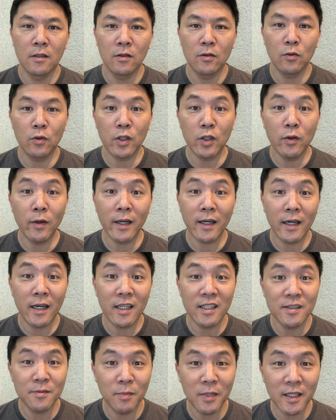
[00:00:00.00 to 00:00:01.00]
O que o Ecaro
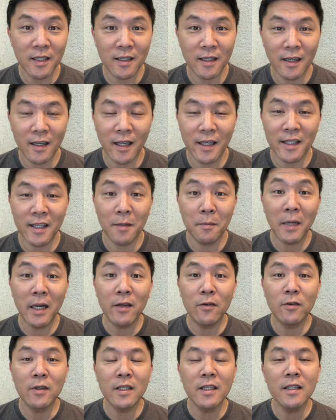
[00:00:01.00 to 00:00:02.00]
explica é que a
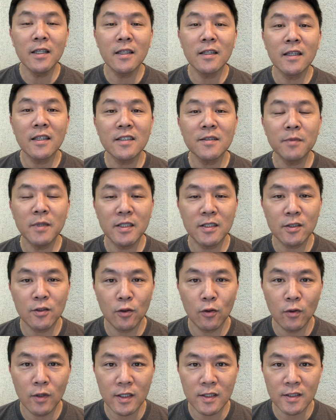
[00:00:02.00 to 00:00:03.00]
maioria das
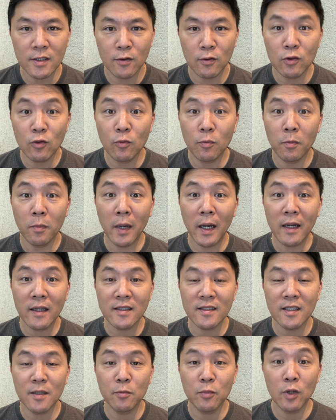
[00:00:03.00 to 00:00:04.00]
pessoas, quando
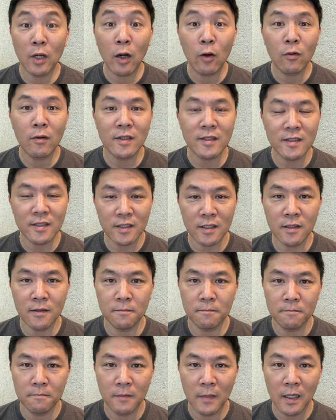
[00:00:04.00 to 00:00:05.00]
passa por algo assim,